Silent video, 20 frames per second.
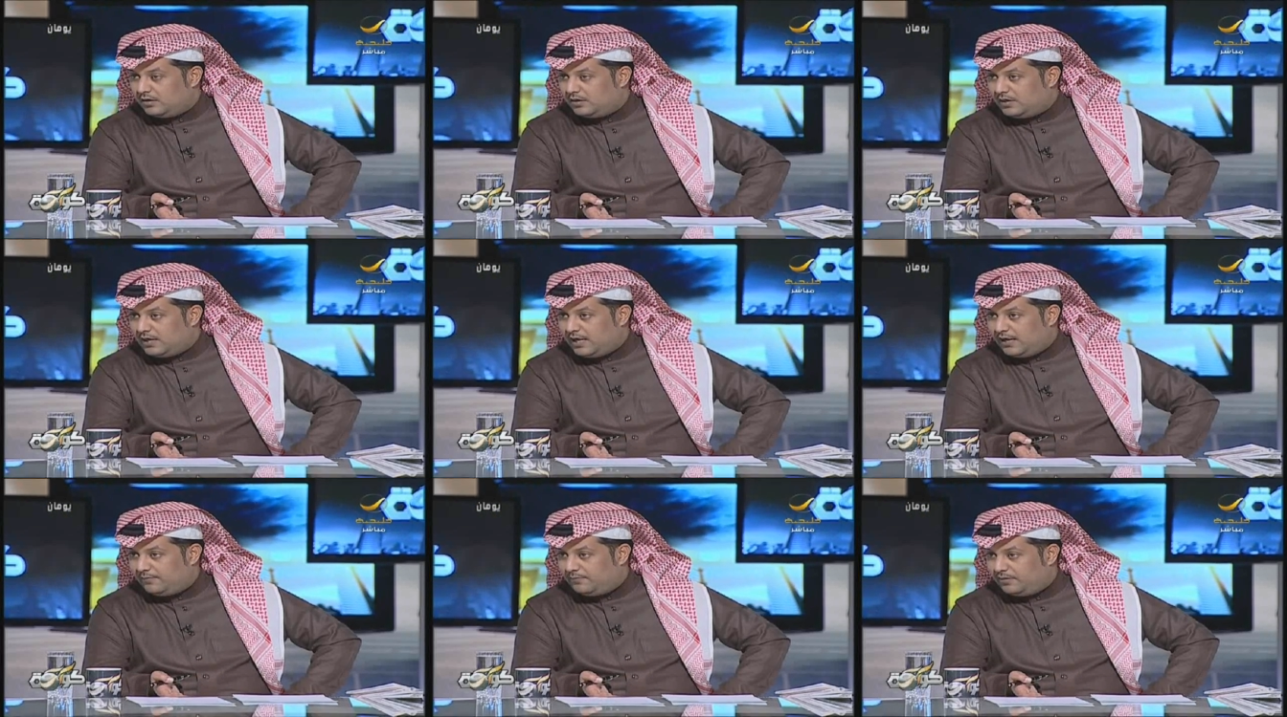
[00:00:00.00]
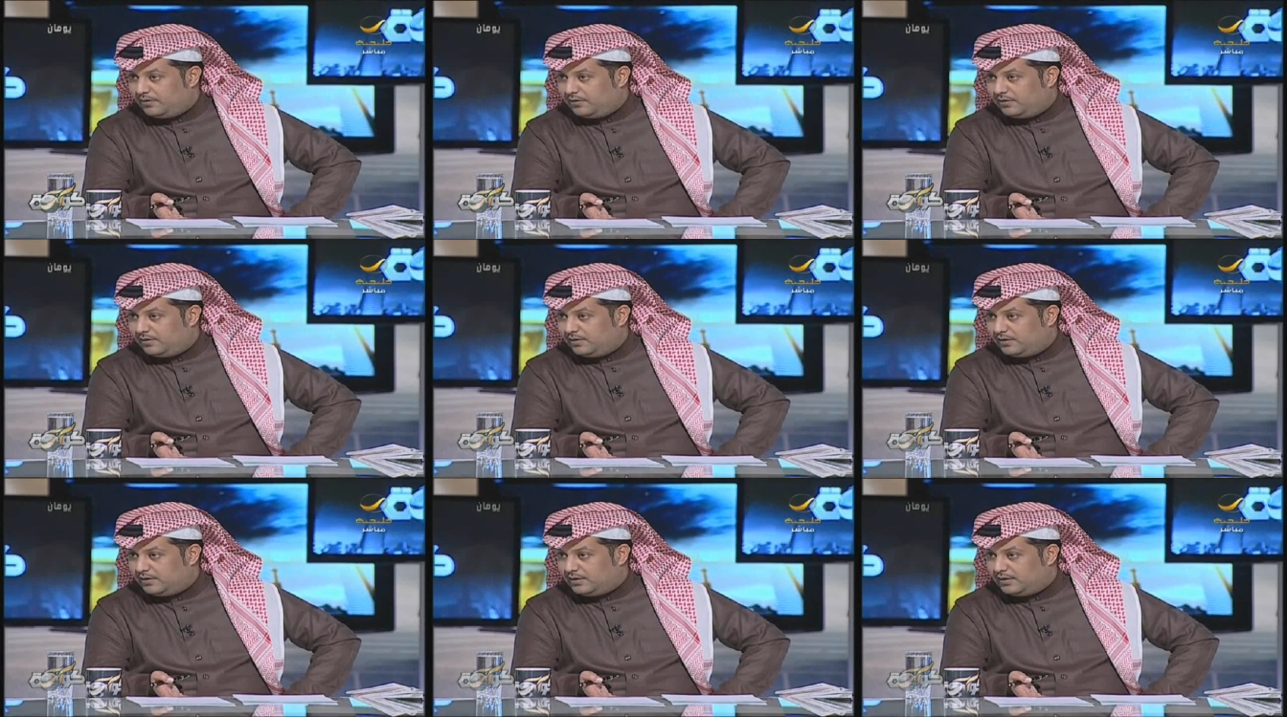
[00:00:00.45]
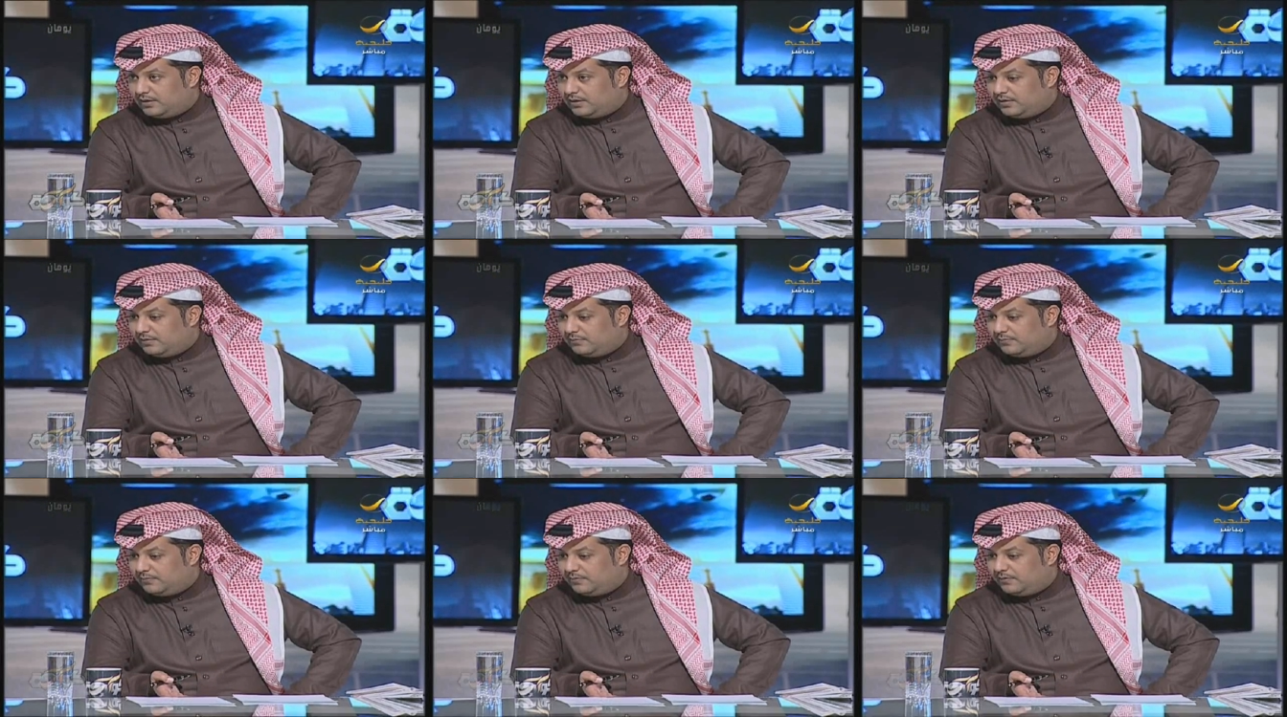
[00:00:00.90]
لاعب
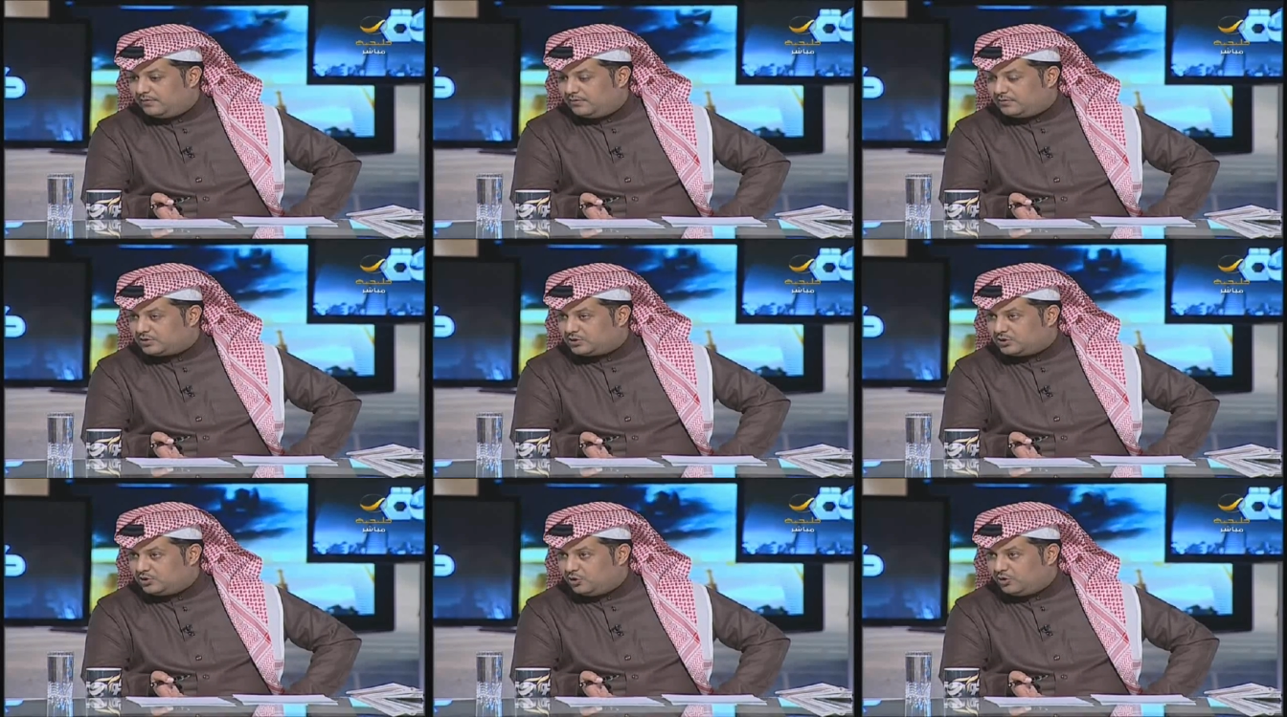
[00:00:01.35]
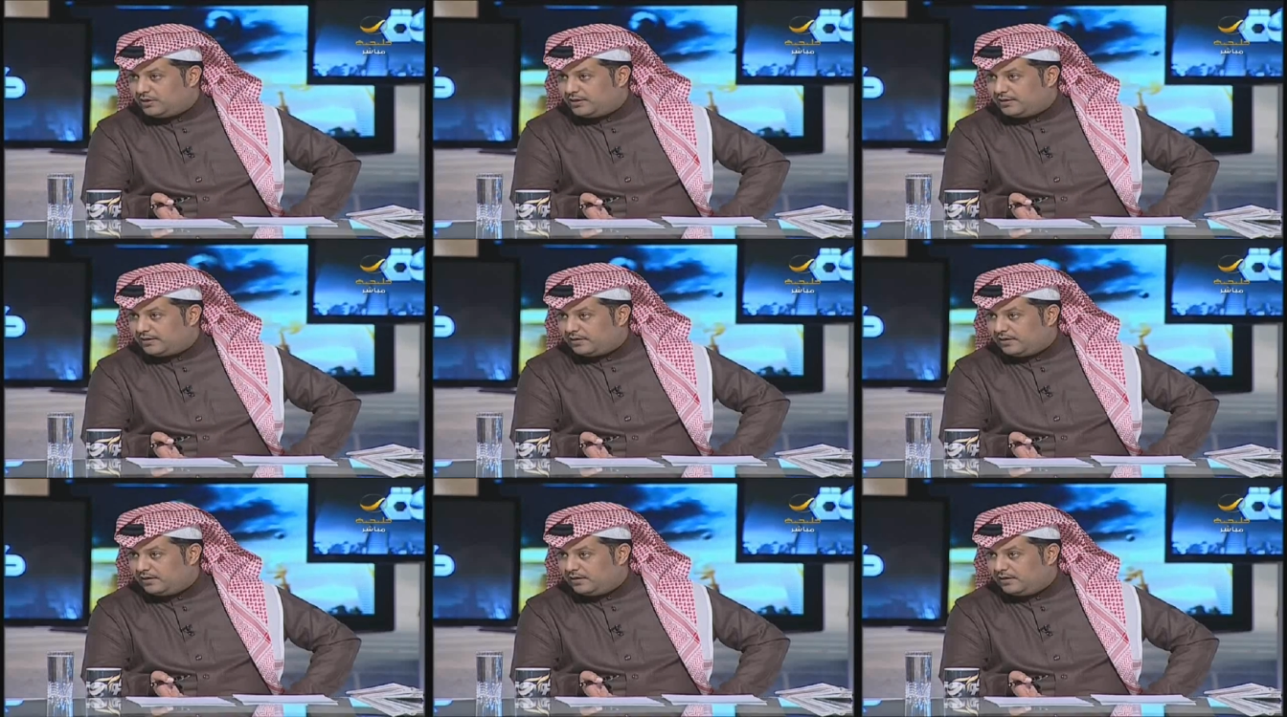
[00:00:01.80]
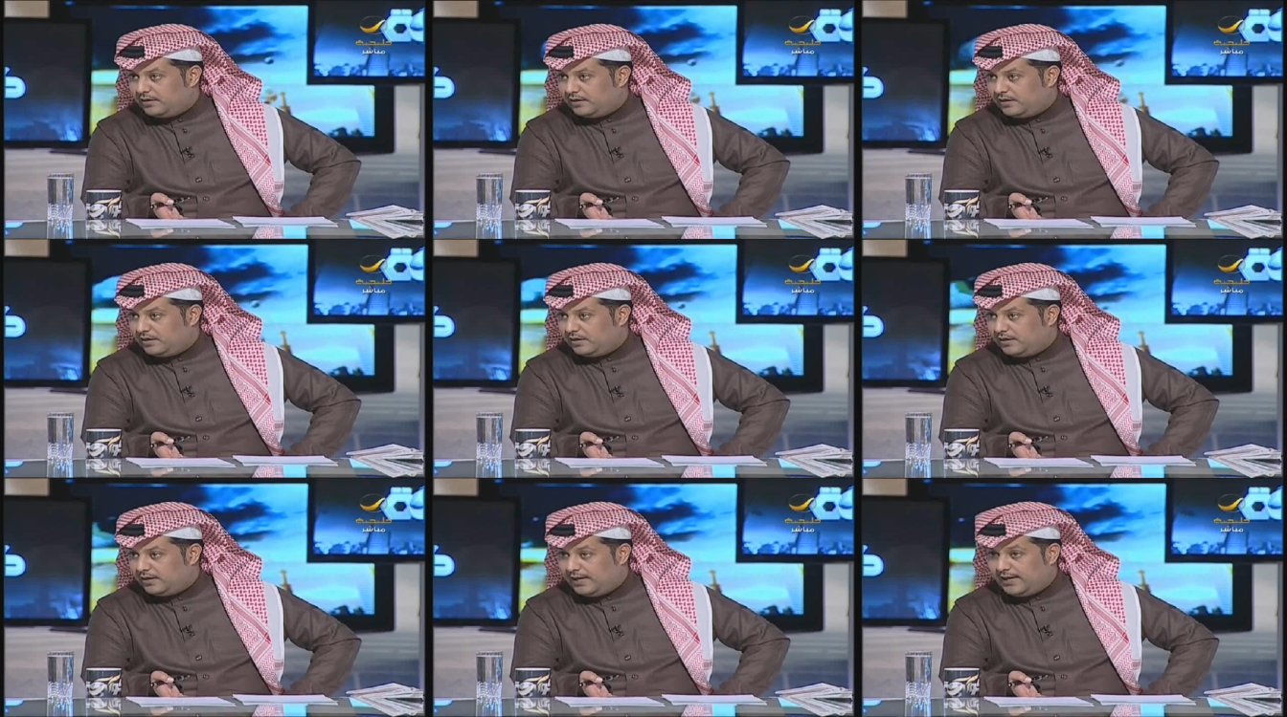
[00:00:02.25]
السنوكر
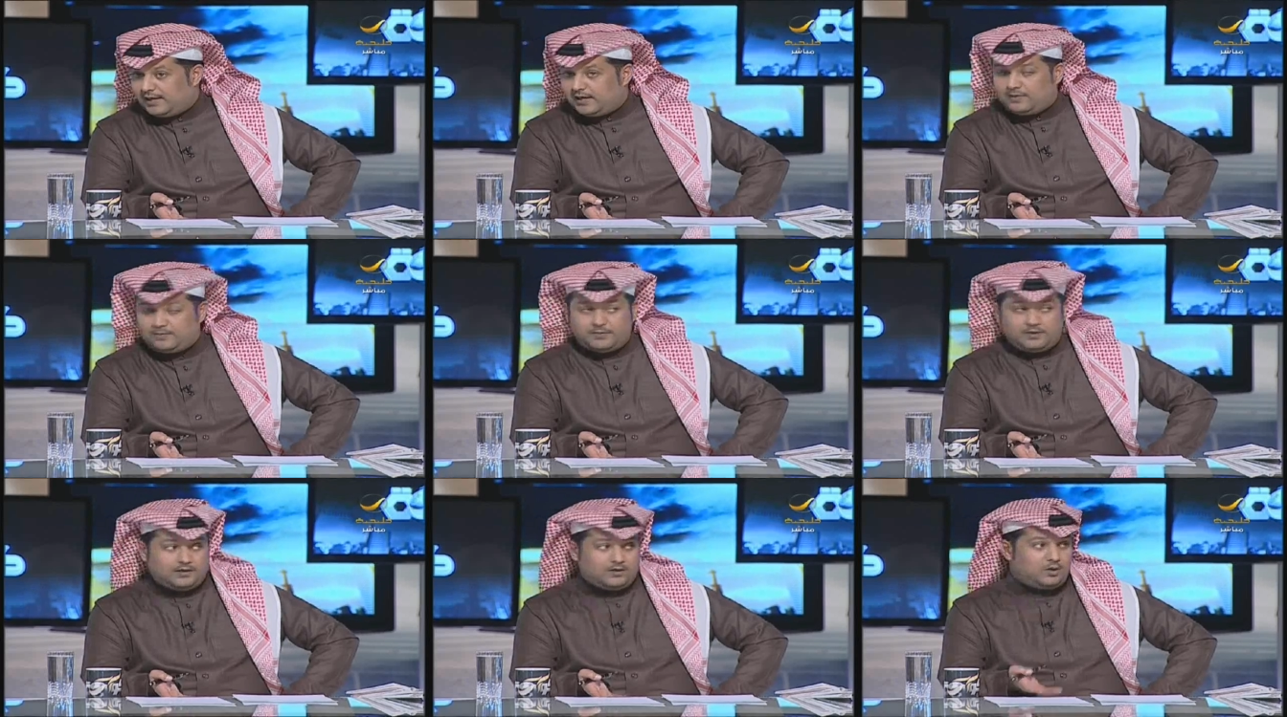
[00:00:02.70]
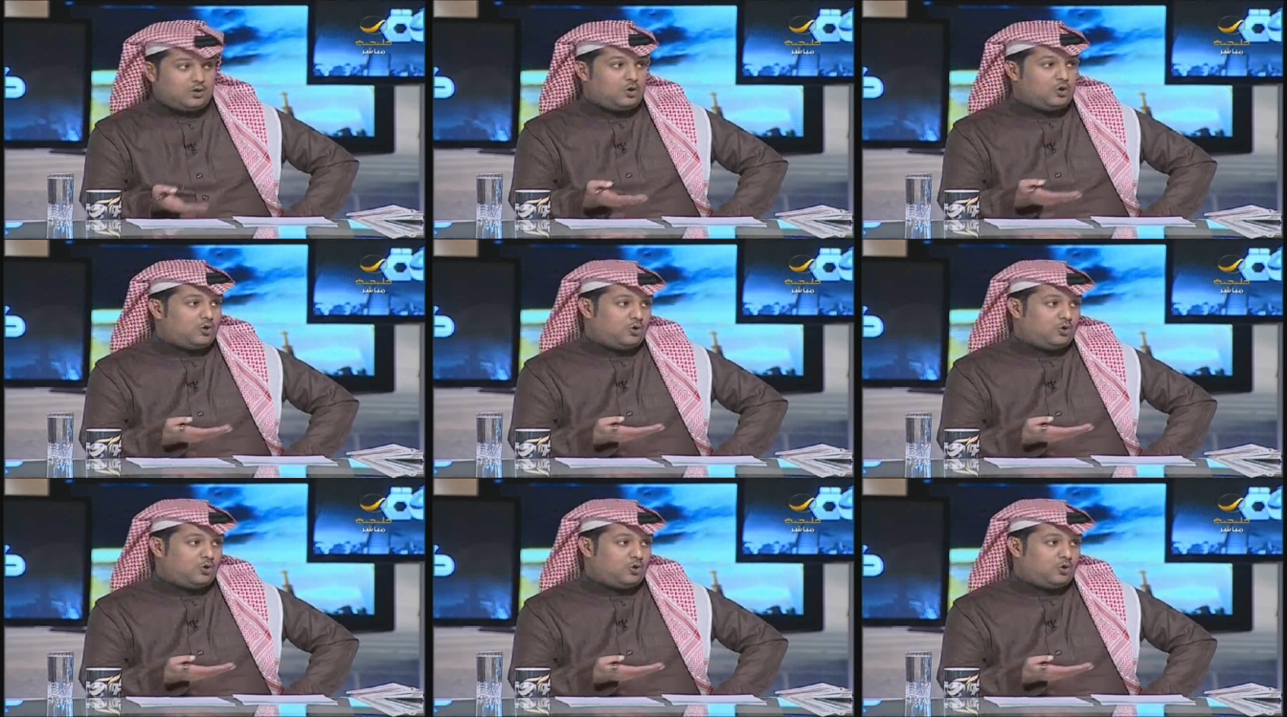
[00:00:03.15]
العالمي